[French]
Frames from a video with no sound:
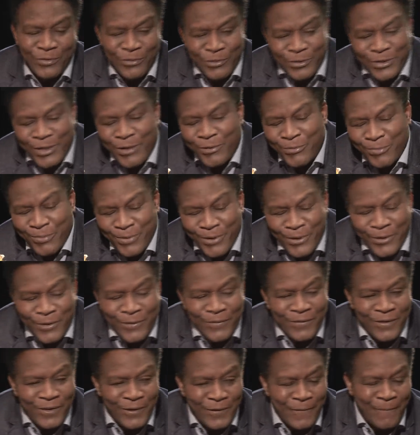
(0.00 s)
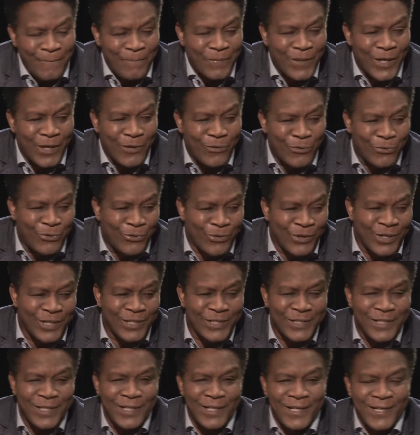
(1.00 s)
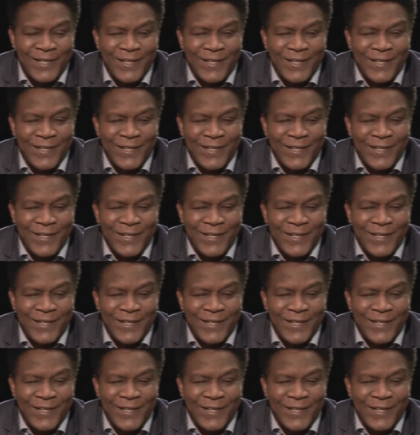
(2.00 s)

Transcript: de James Brown, en l'occurrence